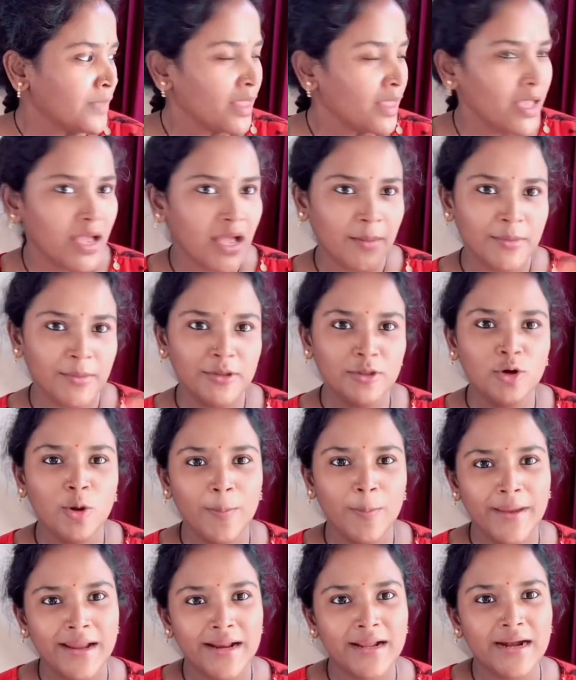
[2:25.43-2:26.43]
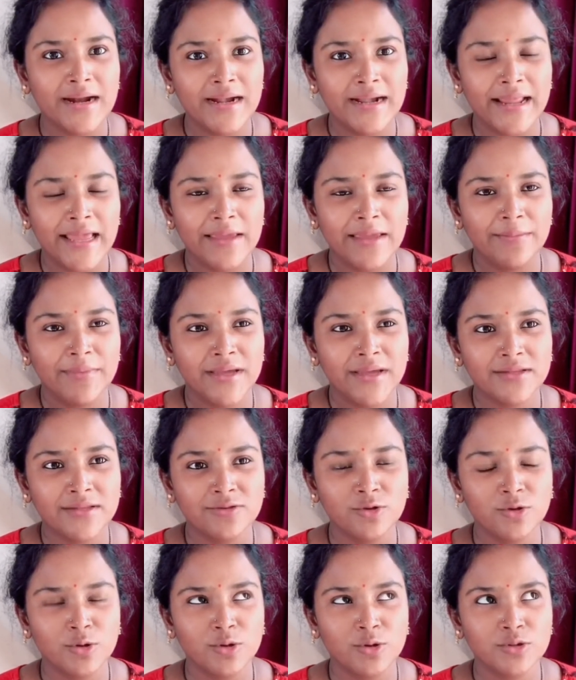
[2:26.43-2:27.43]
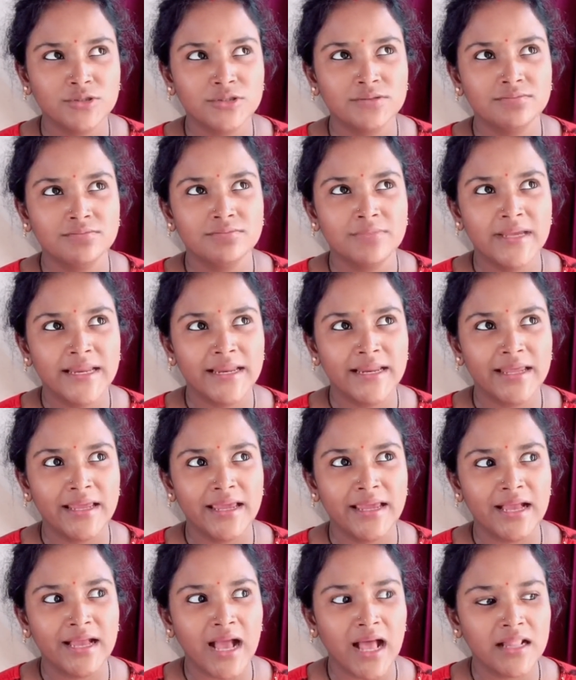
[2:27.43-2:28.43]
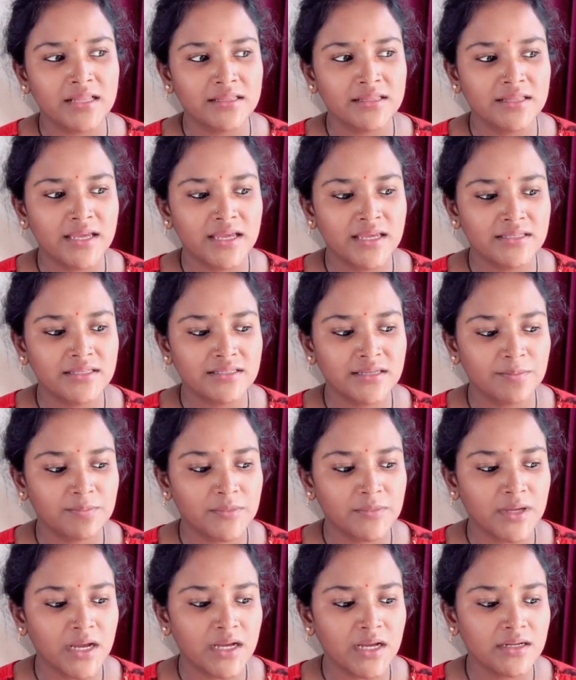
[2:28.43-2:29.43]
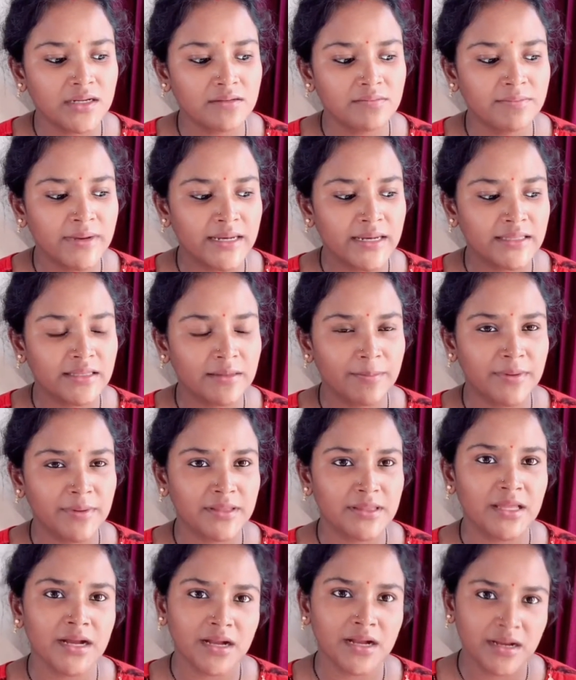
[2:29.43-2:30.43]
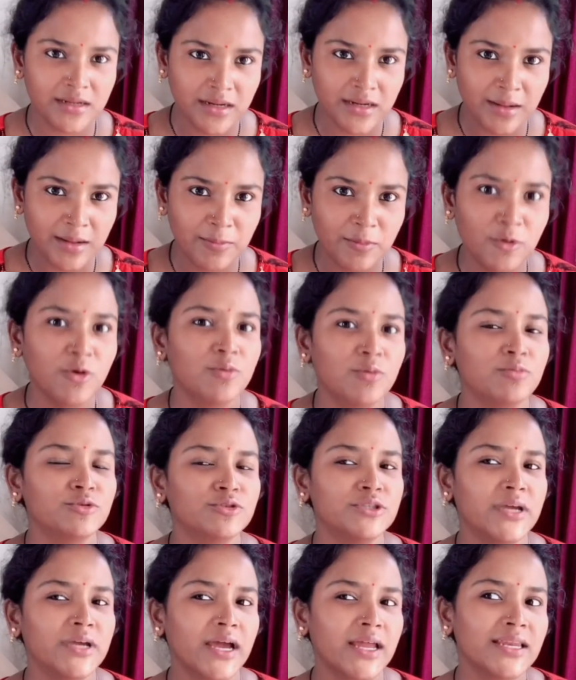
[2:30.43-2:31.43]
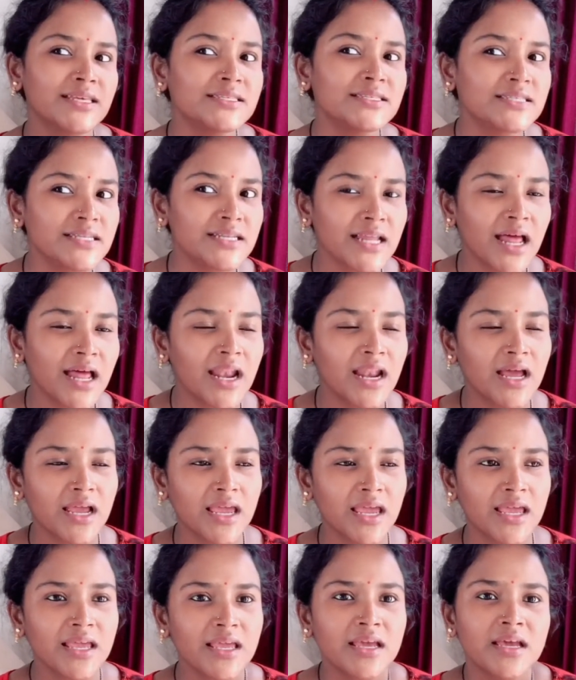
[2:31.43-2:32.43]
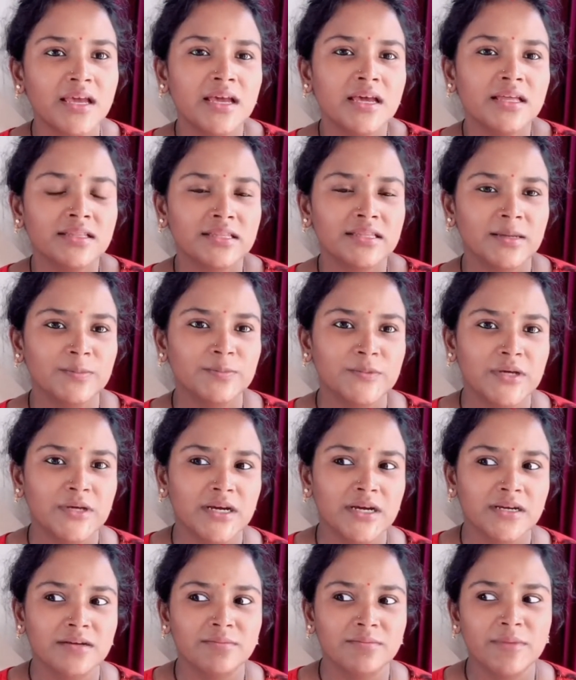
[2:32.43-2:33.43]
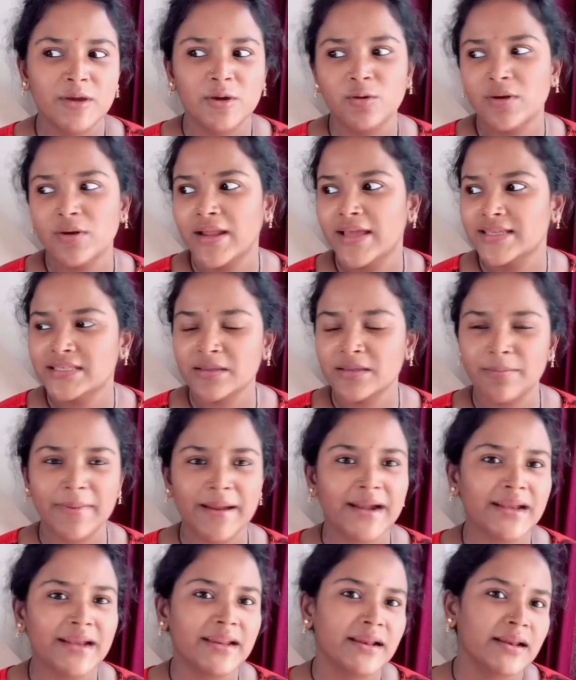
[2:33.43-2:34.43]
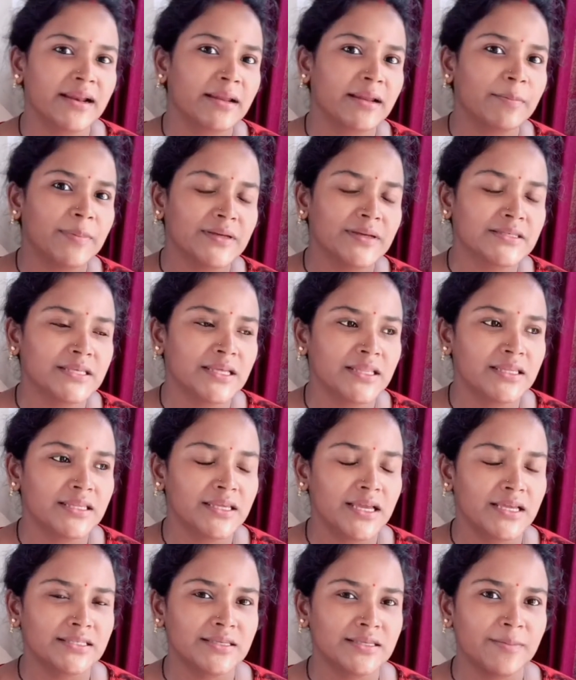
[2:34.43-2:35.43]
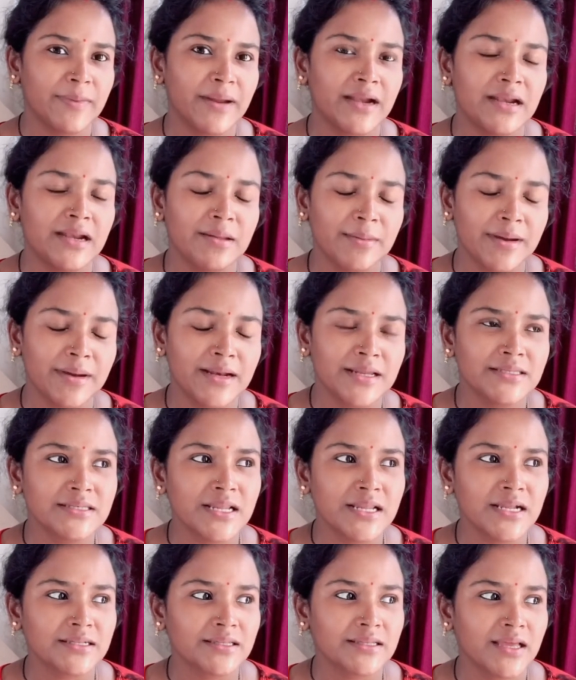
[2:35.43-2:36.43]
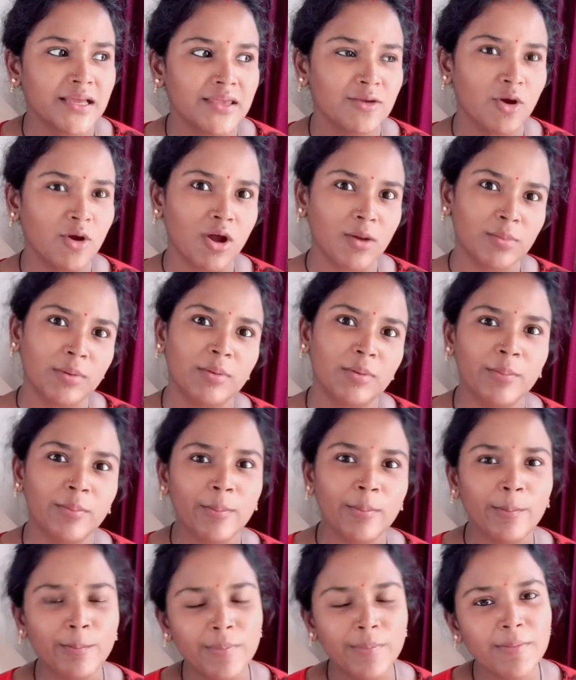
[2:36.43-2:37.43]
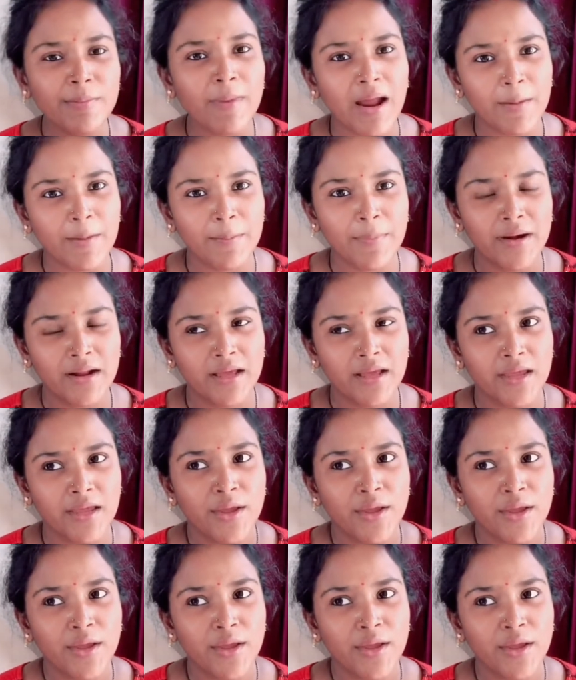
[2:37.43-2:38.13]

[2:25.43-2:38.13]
अभी दोपहर का टाइम है तो मेरी एक आदत है कि जब तक मेरी तबीयत ना ख़राब हो मुझे अनईजी ना लगे तब तक मेरे को ना ऐसे बैठे रहना पसंद नहीं है ऐसे बैठने बैठने से लगता है कि और मैं बीमार पड़ गई